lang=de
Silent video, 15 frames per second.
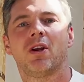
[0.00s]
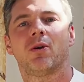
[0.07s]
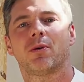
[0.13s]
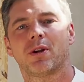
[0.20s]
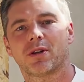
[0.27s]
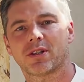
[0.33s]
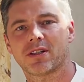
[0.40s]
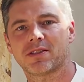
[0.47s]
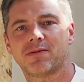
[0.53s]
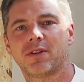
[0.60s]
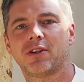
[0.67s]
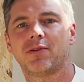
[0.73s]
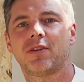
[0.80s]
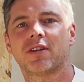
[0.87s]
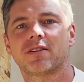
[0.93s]
Und auch das
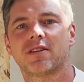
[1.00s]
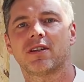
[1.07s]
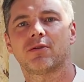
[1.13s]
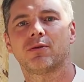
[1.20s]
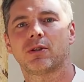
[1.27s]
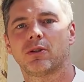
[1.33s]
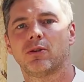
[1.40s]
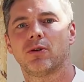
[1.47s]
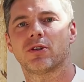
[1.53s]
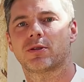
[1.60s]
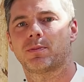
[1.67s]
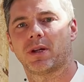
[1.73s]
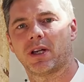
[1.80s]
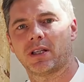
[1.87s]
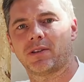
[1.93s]
finde ich wieder sehr gut gelöst.
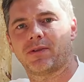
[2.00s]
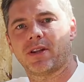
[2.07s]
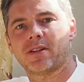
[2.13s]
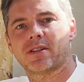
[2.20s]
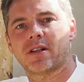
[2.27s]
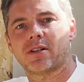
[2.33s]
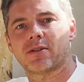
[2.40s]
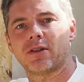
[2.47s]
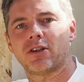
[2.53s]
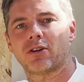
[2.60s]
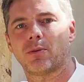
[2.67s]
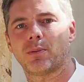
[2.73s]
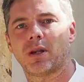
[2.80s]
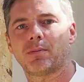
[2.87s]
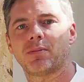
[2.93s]
Man hat die Fenster also nicht
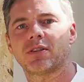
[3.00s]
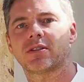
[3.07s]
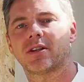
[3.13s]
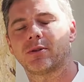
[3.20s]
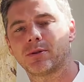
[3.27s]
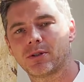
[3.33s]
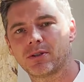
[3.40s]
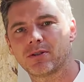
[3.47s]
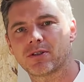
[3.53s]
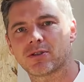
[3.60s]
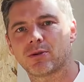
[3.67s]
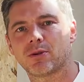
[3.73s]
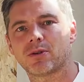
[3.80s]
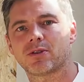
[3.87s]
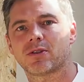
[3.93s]
komplett bis nach unten
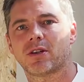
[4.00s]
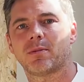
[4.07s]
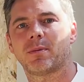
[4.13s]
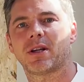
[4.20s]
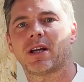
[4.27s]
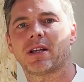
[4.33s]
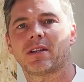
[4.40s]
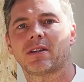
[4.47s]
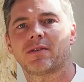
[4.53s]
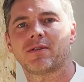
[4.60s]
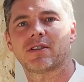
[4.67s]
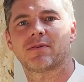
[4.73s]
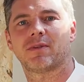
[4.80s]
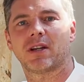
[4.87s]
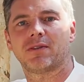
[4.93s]
gezogen, sondern man hat eine
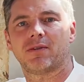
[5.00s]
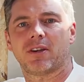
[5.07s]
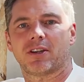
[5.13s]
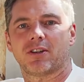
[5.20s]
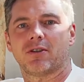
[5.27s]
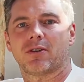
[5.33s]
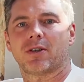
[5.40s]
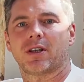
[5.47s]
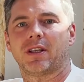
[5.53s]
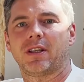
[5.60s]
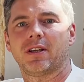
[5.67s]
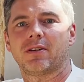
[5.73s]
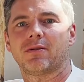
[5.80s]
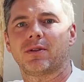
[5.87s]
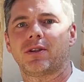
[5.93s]
gewisse Wandfläche noch
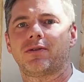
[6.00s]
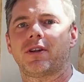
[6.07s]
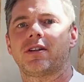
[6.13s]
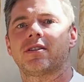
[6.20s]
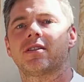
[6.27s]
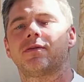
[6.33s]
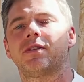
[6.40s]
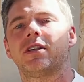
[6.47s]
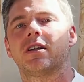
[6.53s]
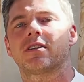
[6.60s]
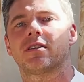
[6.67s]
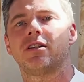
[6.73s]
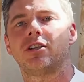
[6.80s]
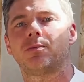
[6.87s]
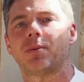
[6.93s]
kreiert und die Fenster wieder
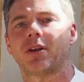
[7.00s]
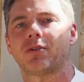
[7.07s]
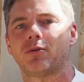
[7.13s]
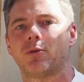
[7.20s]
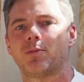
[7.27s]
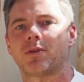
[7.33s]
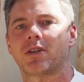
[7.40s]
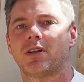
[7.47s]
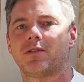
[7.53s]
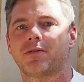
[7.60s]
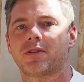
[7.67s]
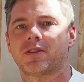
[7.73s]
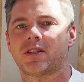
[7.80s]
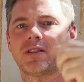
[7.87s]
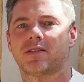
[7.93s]
als Lichtband oben drauf
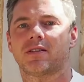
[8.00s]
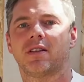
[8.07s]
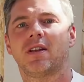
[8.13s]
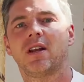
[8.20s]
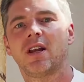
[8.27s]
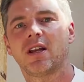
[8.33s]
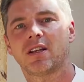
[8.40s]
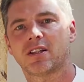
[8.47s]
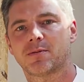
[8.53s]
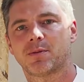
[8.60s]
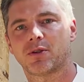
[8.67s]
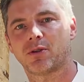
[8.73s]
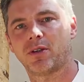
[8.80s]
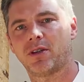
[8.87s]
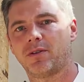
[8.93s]
gesetzt. Das
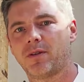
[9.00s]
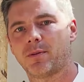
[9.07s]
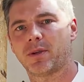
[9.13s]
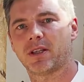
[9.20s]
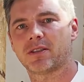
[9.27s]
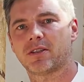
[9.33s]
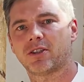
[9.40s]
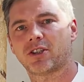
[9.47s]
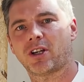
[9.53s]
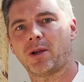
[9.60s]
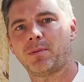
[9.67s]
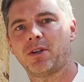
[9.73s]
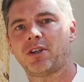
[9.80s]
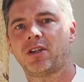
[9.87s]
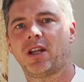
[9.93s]
bedeutet, wenn man jetzt den
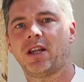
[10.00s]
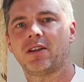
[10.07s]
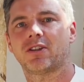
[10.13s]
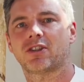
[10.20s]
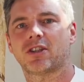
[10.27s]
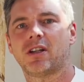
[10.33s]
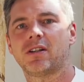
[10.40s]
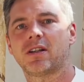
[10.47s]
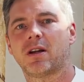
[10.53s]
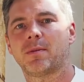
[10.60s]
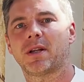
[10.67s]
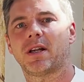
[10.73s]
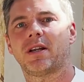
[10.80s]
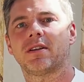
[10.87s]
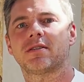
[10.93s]
Schreibtisch in die Ecke stellt, kann
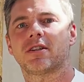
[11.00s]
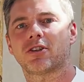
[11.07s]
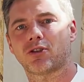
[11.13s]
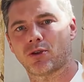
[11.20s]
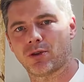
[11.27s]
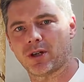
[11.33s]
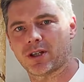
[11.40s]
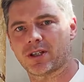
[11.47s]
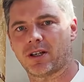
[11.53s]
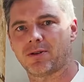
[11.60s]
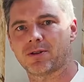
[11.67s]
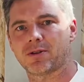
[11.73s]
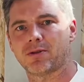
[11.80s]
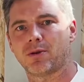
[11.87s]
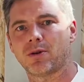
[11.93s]
man einerseits schön nach
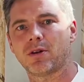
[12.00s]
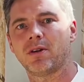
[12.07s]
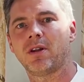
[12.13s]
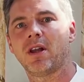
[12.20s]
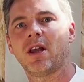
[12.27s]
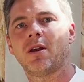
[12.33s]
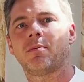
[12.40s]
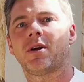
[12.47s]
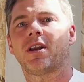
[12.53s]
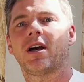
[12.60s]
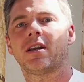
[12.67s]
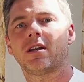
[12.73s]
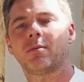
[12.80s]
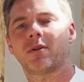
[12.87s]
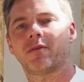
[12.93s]
draußen gucken, man
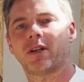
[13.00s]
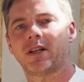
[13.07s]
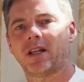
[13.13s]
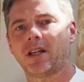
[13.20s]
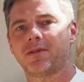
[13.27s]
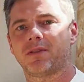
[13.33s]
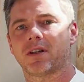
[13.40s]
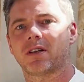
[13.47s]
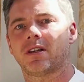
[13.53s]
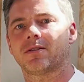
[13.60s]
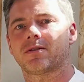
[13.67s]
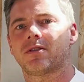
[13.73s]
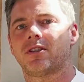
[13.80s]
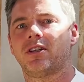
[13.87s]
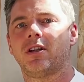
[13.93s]
hat aber, weil die
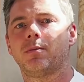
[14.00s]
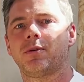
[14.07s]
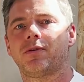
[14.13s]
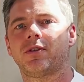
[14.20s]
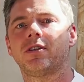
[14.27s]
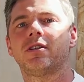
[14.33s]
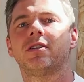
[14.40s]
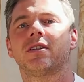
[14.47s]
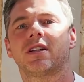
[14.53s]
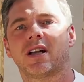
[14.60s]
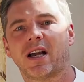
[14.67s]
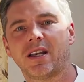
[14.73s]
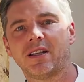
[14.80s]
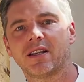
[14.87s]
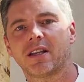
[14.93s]
Eckverglasung sich hier befindet,
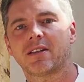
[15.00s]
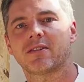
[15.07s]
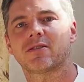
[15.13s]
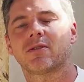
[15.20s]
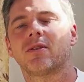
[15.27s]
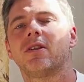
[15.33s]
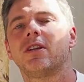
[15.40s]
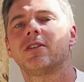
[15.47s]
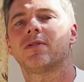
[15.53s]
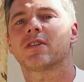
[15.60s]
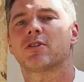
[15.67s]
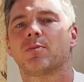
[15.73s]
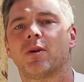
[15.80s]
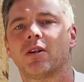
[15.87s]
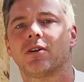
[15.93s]
kein direktes Sonnenlicht,
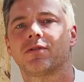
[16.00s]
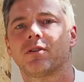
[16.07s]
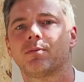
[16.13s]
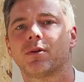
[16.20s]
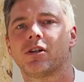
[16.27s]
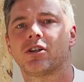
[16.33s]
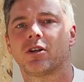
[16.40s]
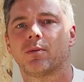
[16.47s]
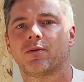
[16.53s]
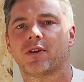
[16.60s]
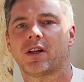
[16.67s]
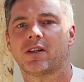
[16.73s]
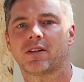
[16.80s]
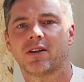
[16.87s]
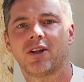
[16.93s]
was später auf den Bildschirm
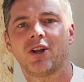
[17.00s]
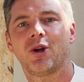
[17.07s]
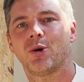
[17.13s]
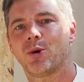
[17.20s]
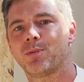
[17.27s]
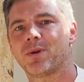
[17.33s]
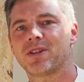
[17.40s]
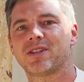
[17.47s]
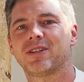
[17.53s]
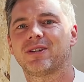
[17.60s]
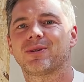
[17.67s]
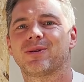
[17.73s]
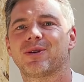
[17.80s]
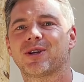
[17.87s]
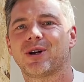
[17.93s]
fällt. Und man sieht
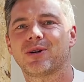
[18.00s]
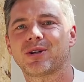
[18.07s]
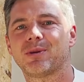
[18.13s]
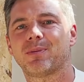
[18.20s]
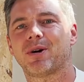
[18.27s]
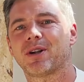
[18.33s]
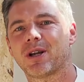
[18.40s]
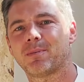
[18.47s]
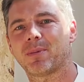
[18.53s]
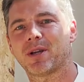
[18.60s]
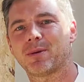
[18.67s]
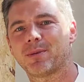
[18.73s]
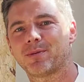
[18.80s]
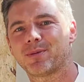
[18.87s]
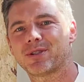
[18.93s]
natürlich auch, die Bauern haben bei
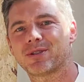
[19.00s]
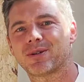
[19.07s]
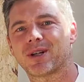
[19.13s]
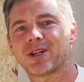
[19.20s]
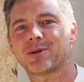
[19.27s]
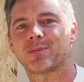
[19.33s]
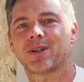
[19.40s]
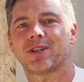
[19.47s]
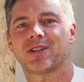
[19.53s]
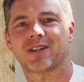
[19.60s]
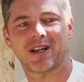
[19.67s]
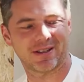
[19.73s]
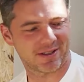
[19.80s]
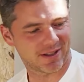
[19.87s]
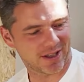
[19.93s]
der Bemusterung entsprechend
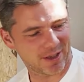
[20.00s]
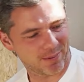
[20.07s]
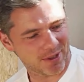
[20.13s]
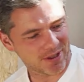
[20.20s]
Gas gegeben.